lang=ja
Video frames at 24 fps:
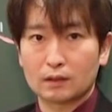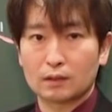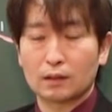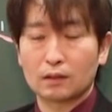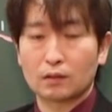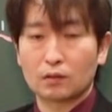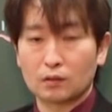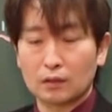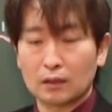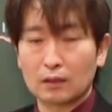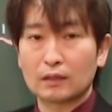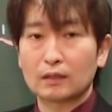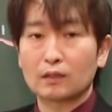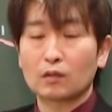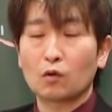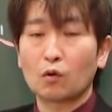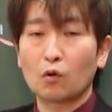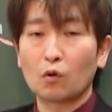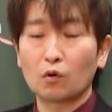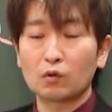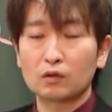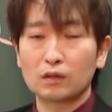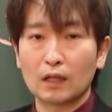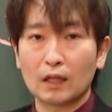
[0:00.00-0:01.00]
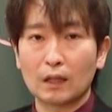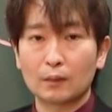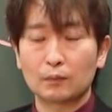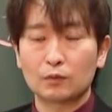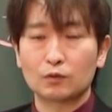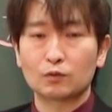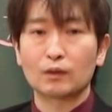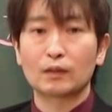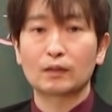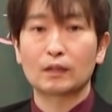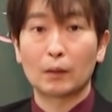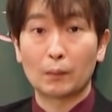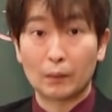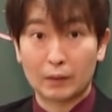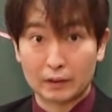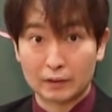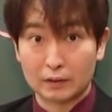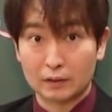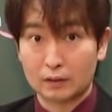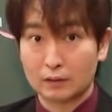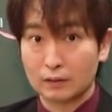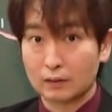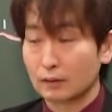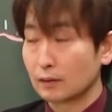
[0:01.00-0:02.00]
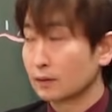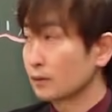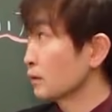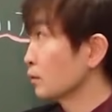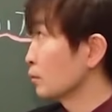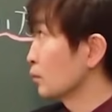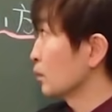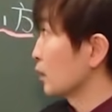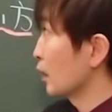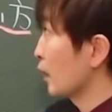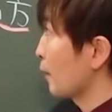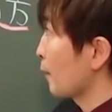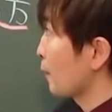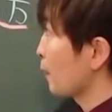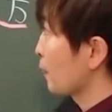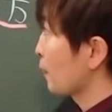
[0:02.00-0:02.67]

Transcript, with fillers: たとき、肯定文はダメです。見て。